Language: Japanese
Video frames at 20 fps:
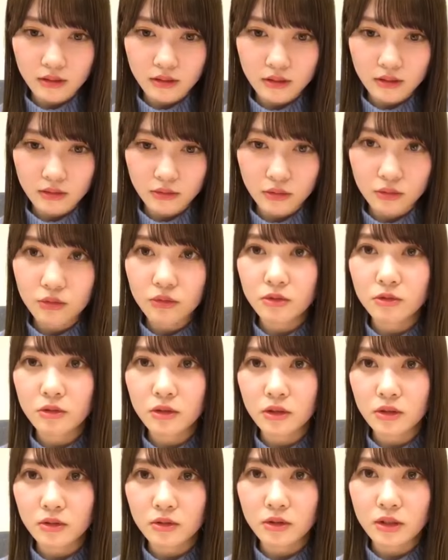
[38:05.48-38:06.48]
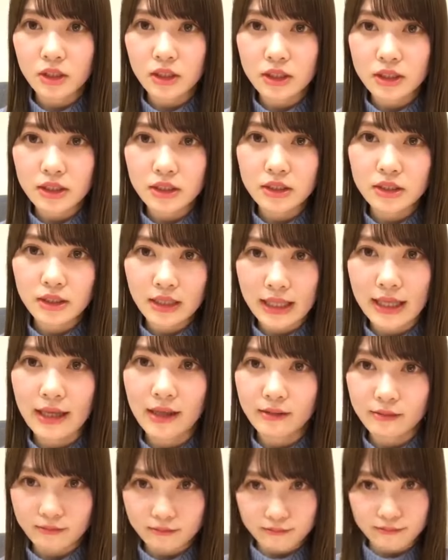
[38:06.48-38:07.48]
なんか本当に嬉しい
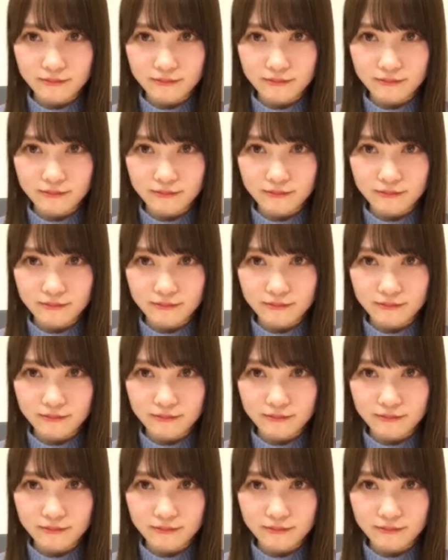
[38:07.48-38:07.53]
ね。